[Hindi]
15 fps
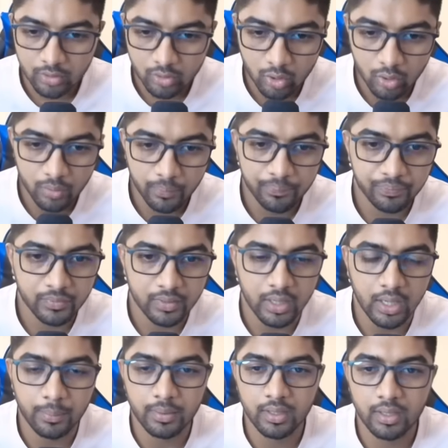तो
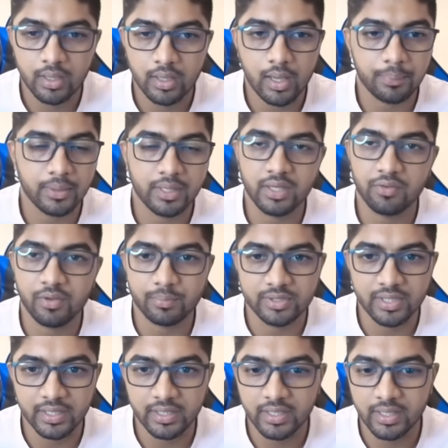अब आपने ये
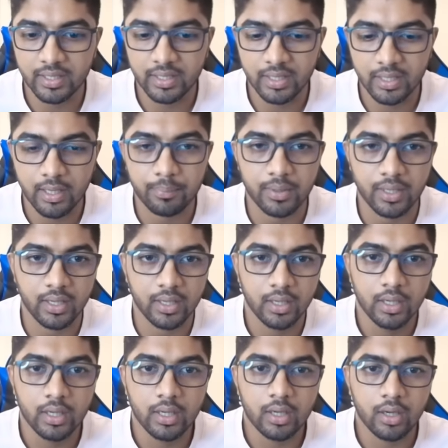वेबसाइट देख ली आपने
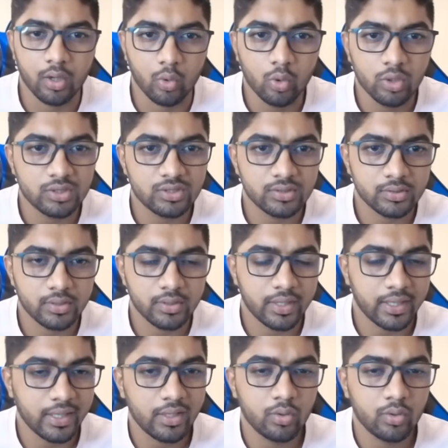रूल्स ट्रेडिंग